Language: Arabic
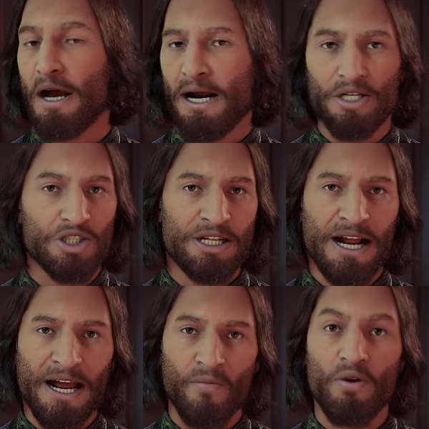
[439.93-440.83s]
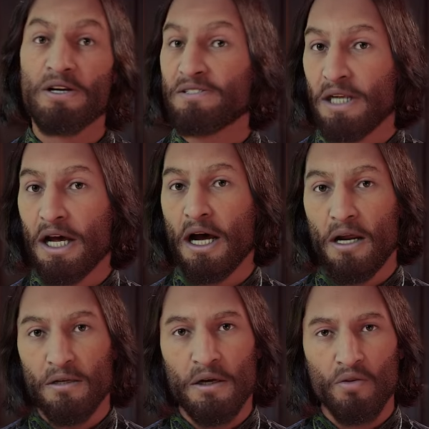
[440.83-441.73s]
علشان يحاول يصلح
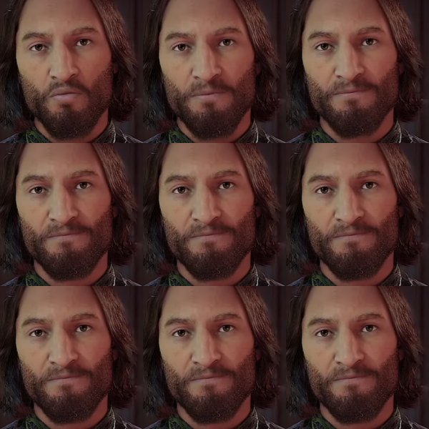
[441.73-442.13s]
أخطاء